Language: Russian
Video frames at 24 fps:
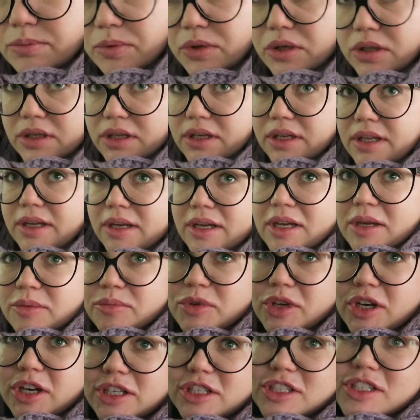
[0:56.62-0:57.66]
было,
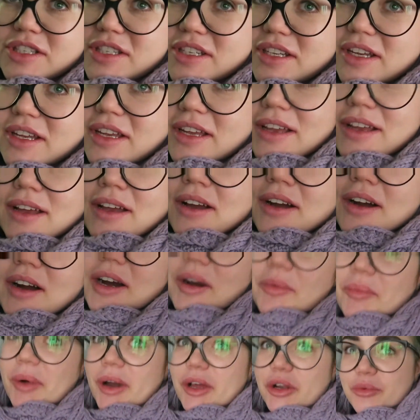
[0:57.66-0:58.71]
мне кажется,
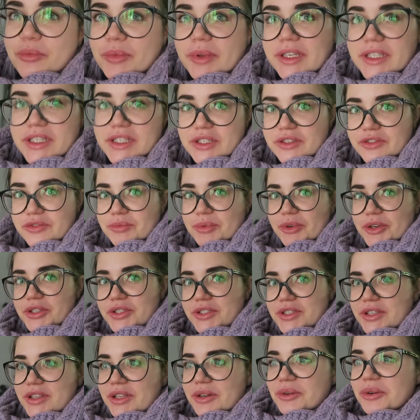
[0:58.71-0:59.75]
а, пару месяцев
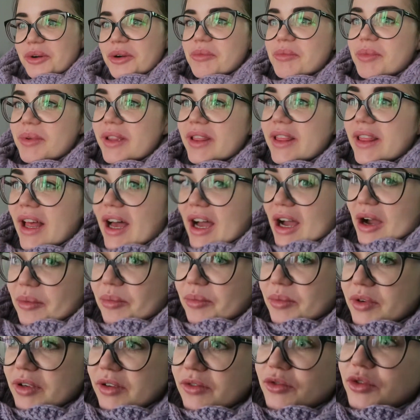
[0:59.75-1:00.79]
просто такой бедлам.
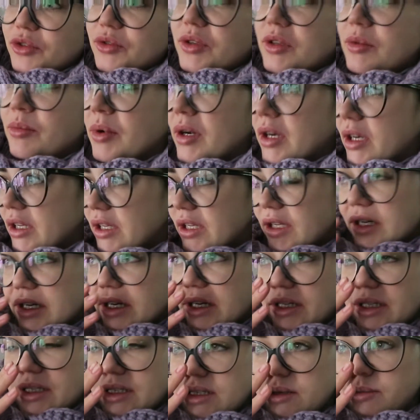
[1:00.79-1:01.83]
Мы его не могли
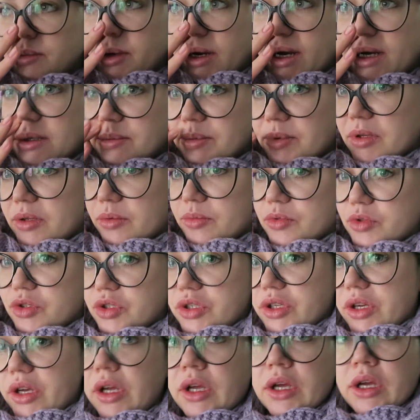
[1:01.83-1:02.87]
никак разобрать, потому
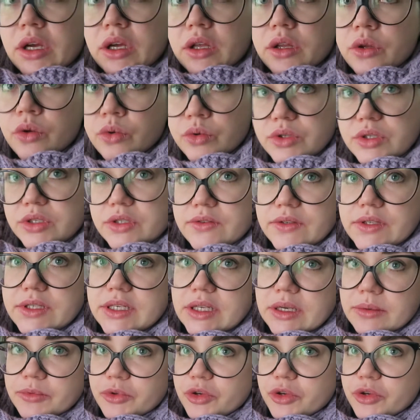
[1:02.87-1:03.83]
что, ну, действительно